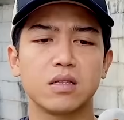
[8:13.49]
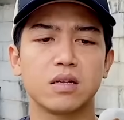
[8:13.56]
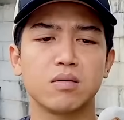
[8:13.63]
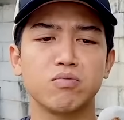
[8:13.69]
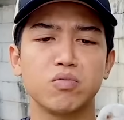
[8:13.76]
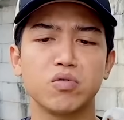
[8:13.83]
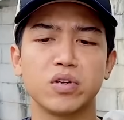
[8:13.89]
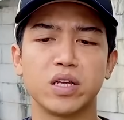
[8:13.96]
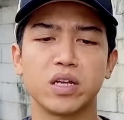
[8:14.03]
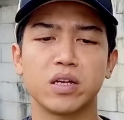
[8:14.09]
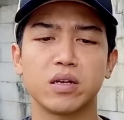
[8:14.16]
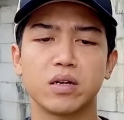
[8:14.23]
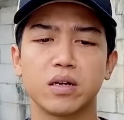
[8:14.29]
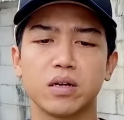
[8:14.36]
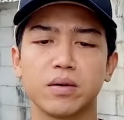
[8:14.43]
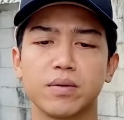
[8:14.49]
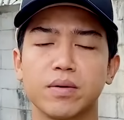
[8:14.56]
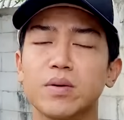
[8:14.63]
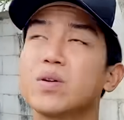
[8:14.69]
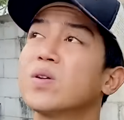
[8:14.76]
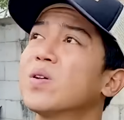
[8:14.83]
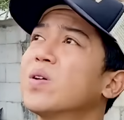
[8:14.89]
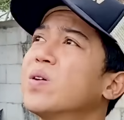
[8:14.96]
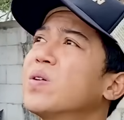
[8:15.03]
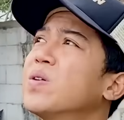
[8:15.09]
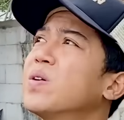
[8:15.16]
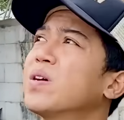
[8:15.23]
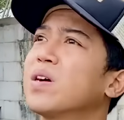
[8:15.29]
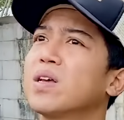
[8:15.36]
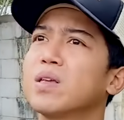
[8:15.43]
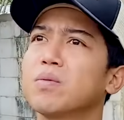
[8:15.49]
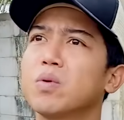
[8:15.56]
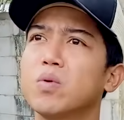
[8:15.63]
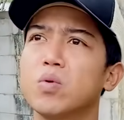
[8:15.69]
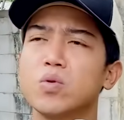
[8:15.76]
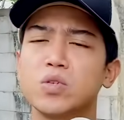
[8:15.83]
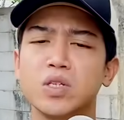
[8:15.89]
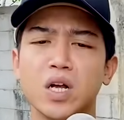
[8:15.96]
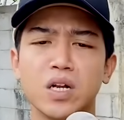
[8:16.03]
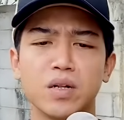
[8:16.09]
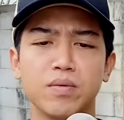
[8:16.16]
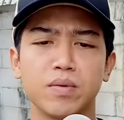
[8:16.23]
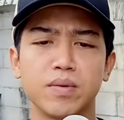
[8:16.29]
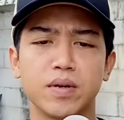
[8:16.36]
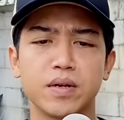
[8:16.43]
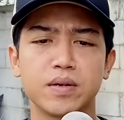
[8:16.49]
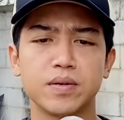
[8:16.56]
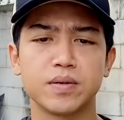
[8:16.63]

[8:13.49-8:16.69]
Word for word: remun nih kayaknya mau hujan teman-teman